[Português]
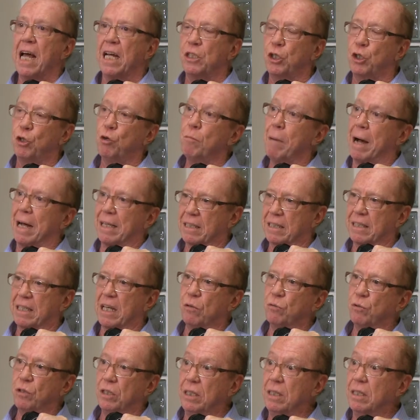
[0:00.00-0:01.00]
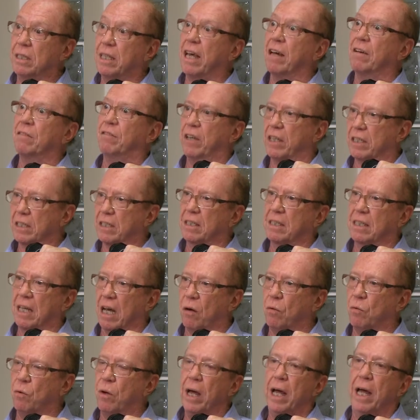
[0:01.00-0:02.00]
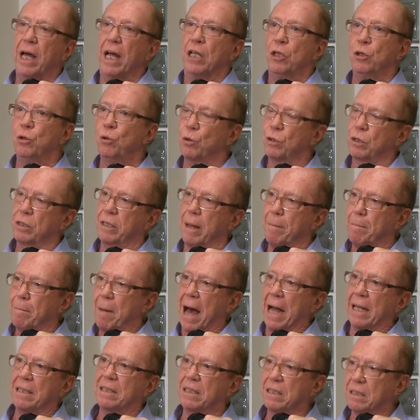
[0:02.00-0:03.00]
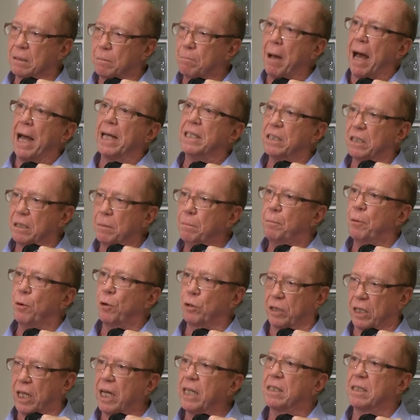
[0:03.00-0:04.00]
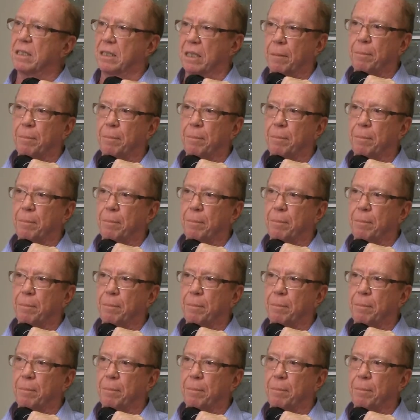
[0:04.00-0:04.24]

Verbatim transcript: de uma ação de intervenção nos debates mais importantes da